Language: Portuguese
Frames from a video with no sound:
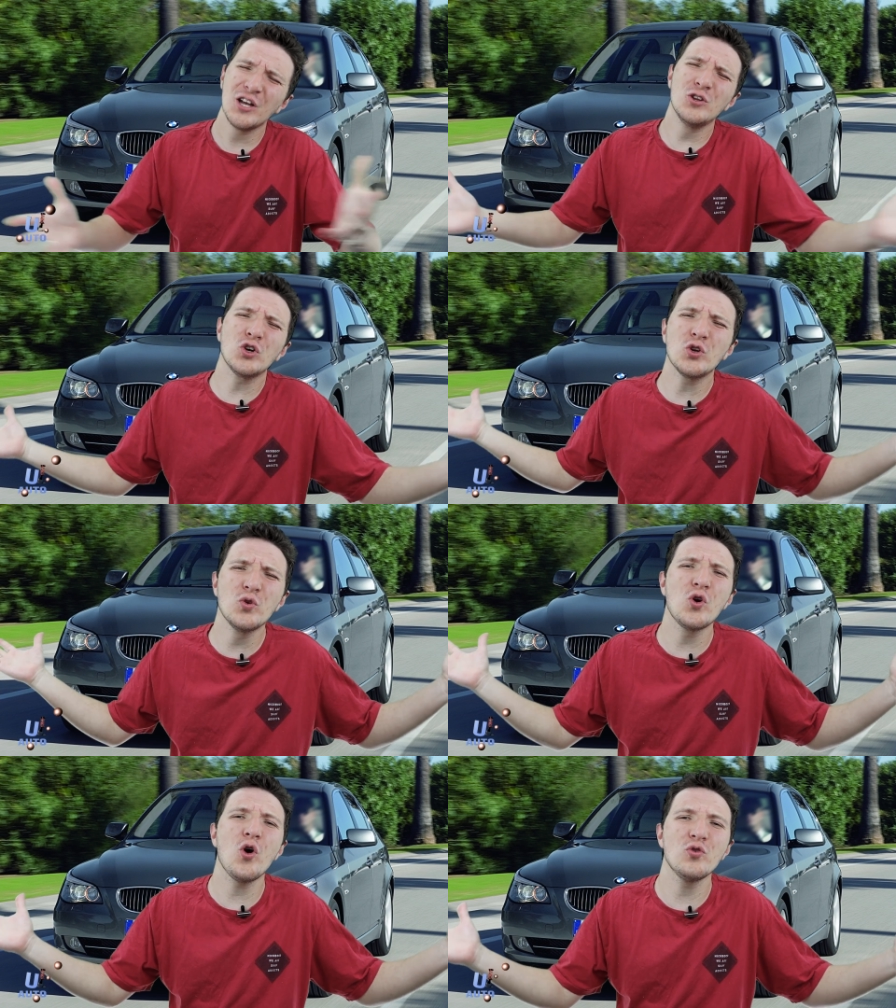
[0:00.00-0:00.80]
do que
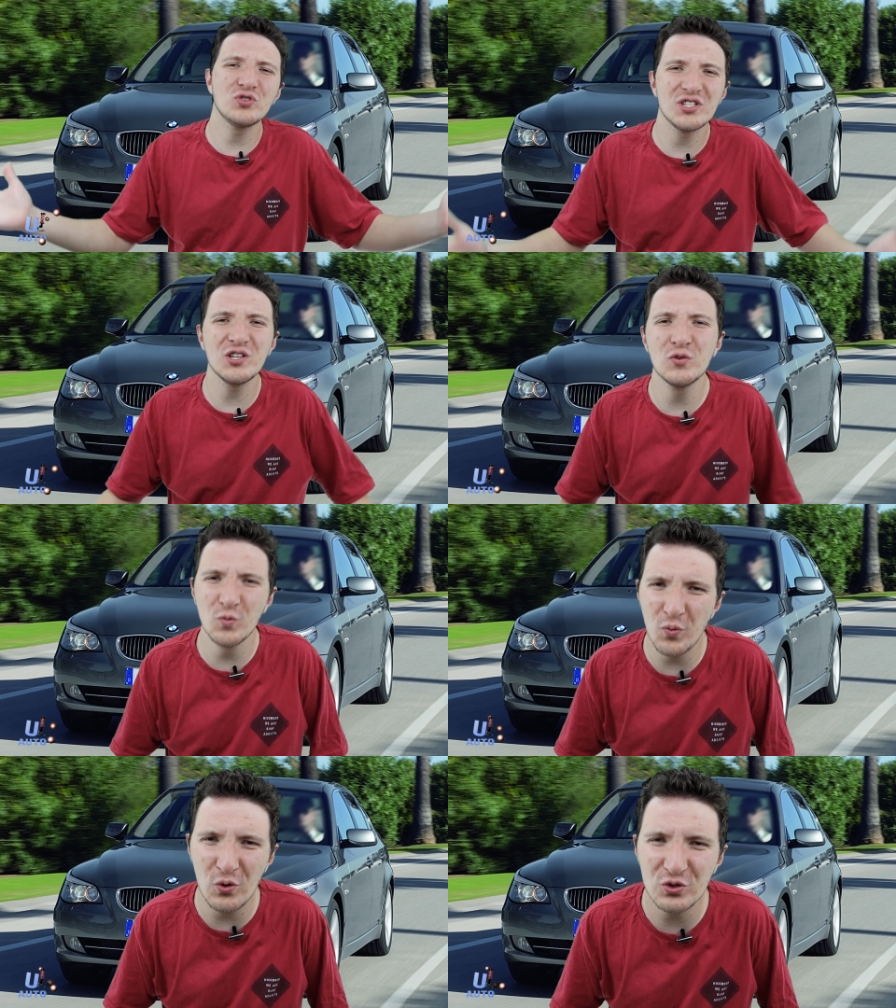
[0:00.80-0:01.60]
um golzinho
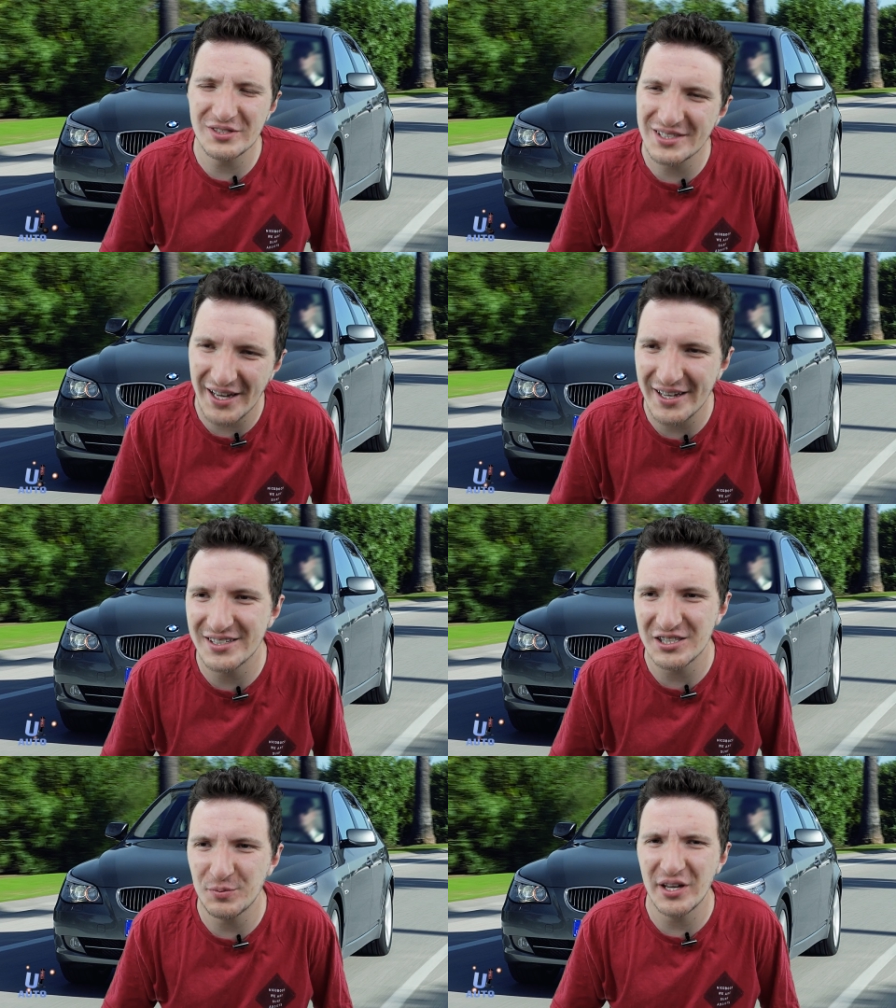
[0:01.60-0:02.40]

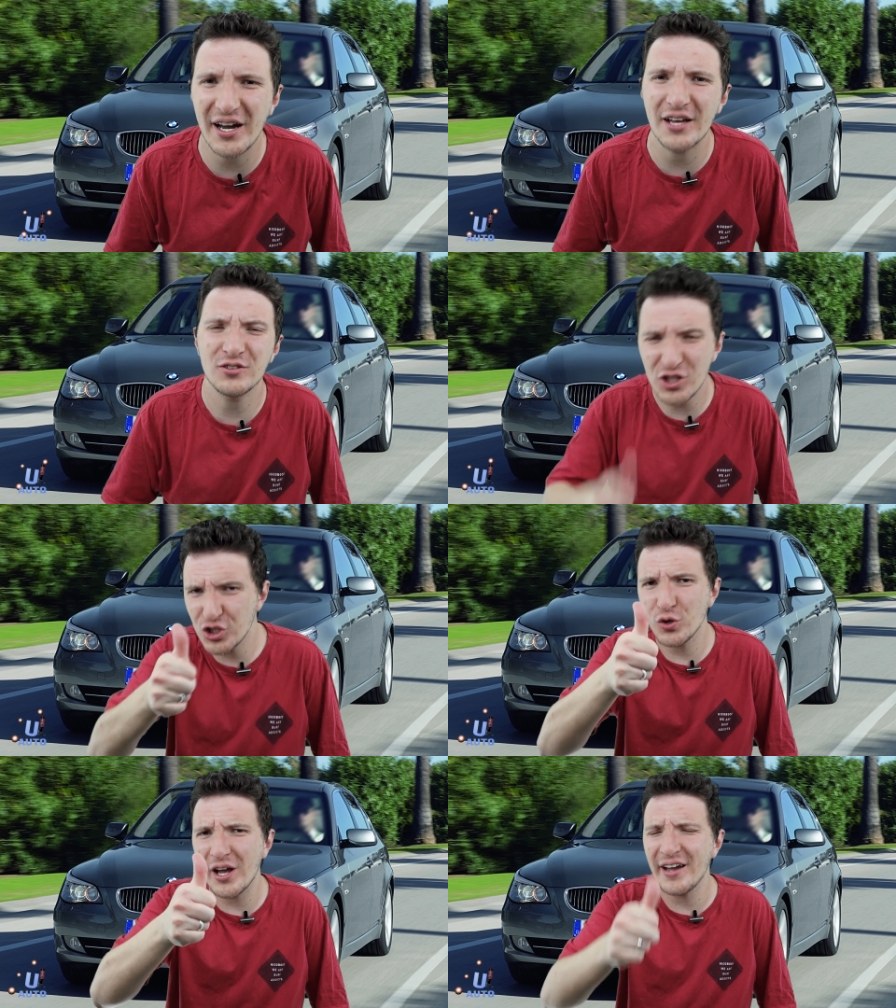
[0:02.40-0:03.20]
1.6 aspirado.
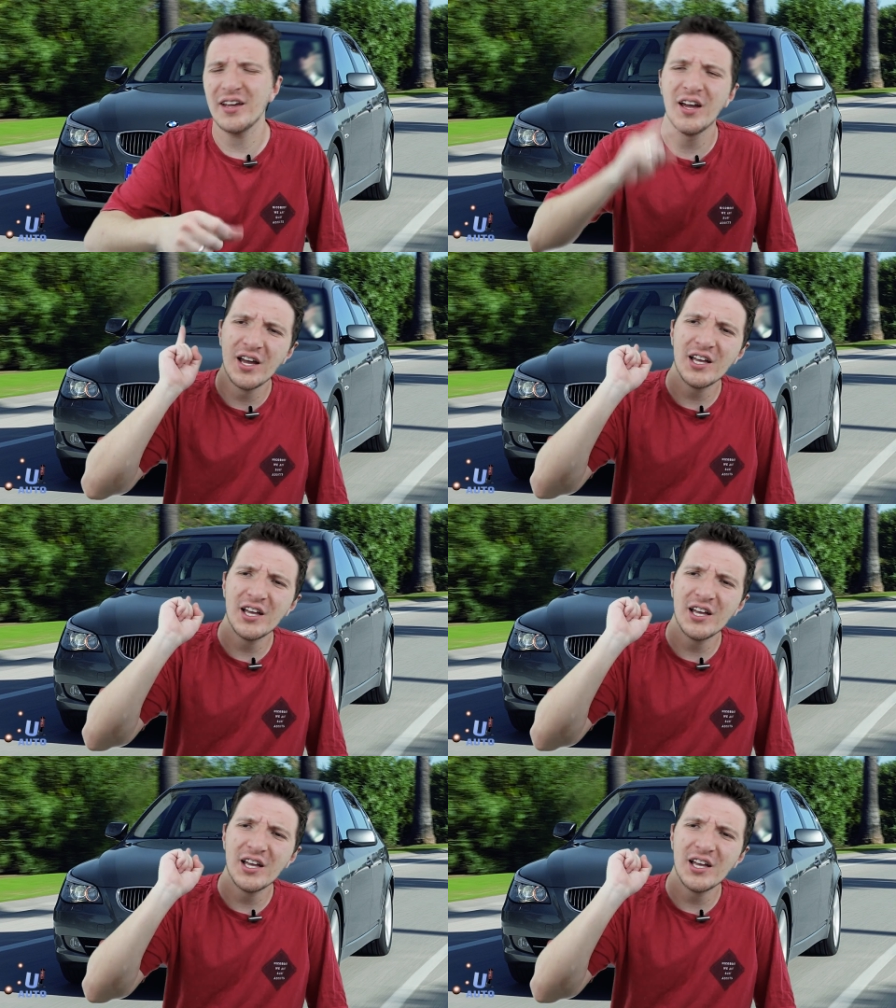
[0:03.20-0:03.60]
Deixa o like.